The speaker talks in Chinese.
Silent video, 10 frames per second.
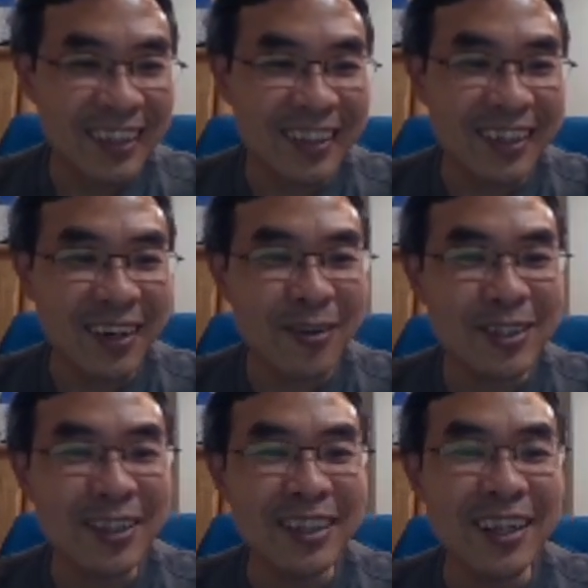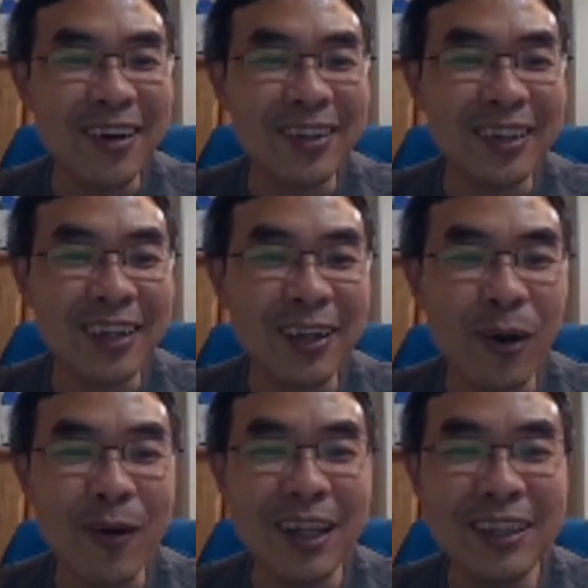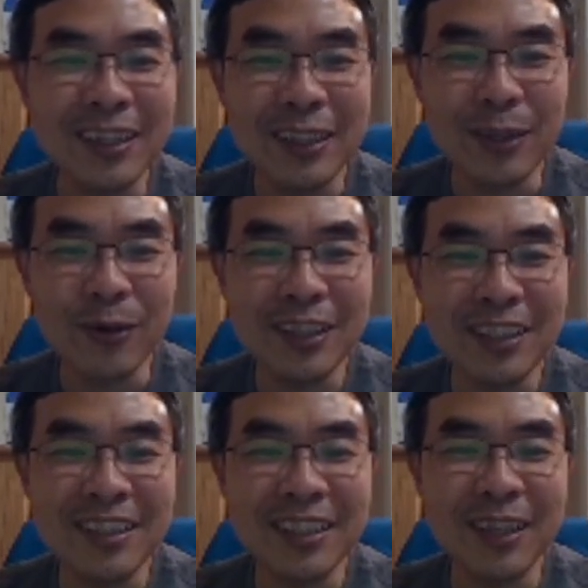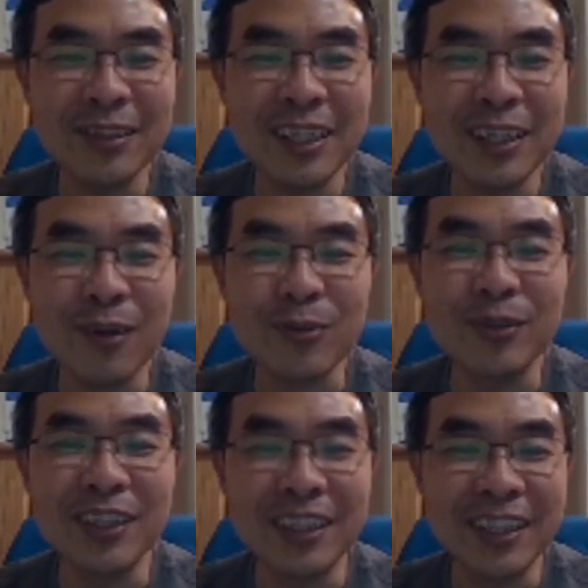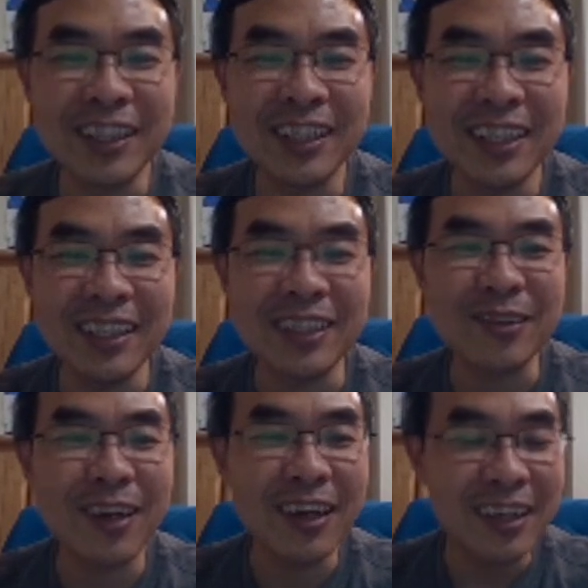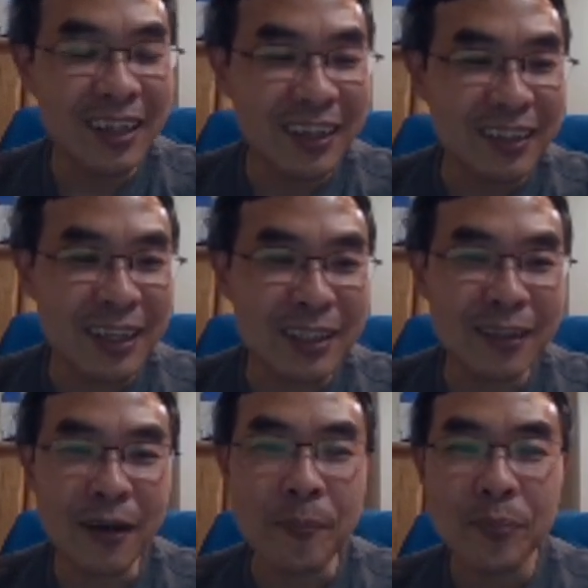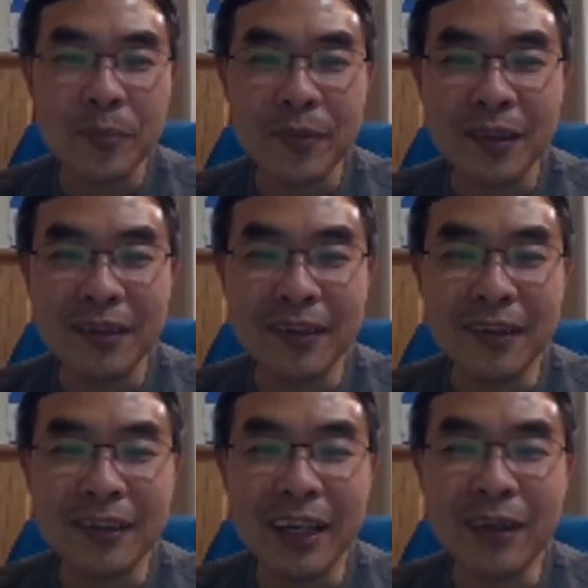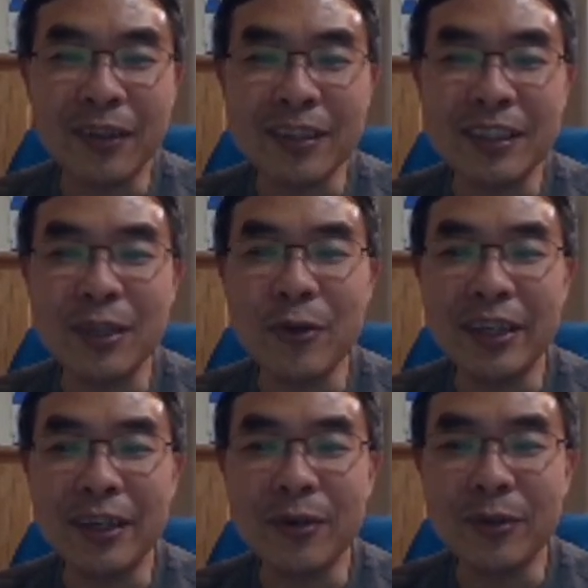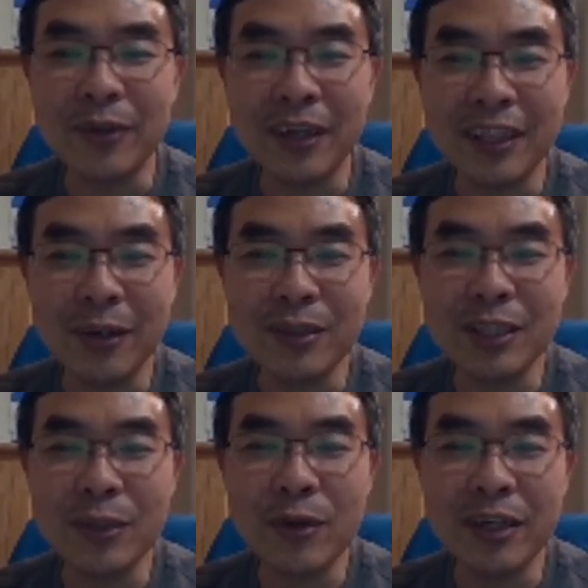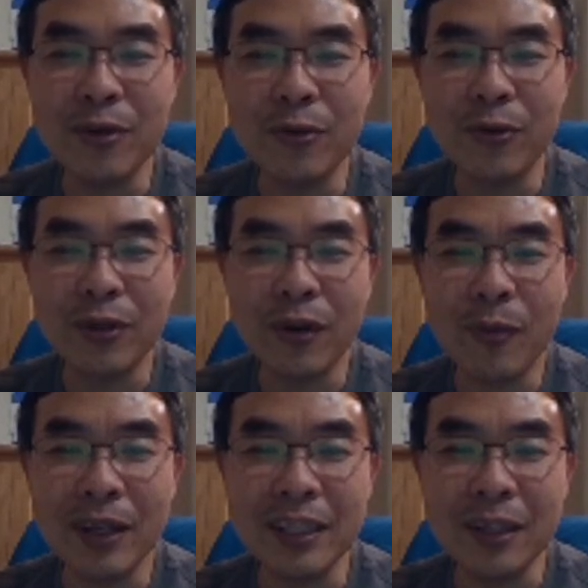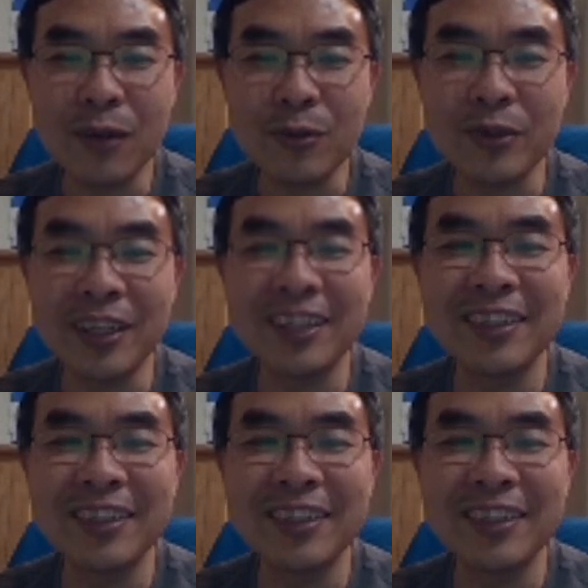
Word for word: 嗯，或者你要等到老潘有了信息以后再告诉你也可以是吧？但是呢，呃，他要等四个月以后是吧？那我四个月以后老潘再告诉你，